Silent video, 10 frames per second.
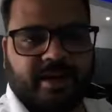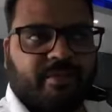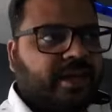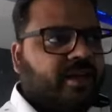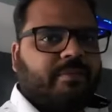एक
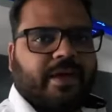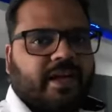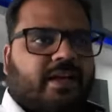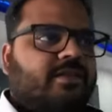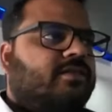महीना
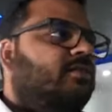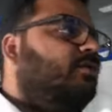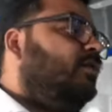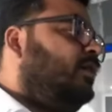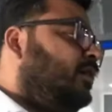पहले ही इसको
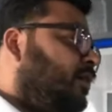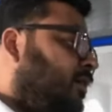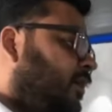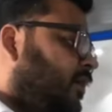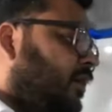
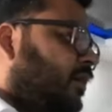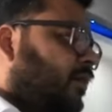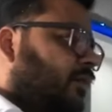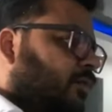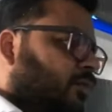
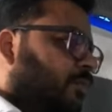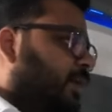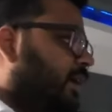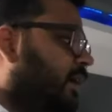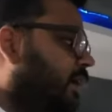
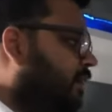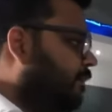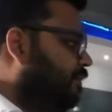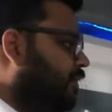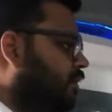ओपन किया
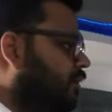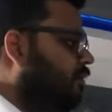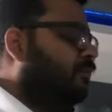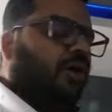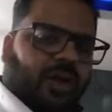है
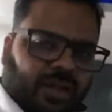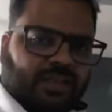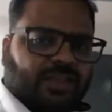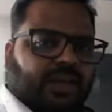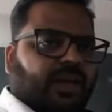और बहुत
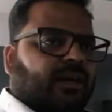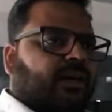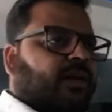अच्छी है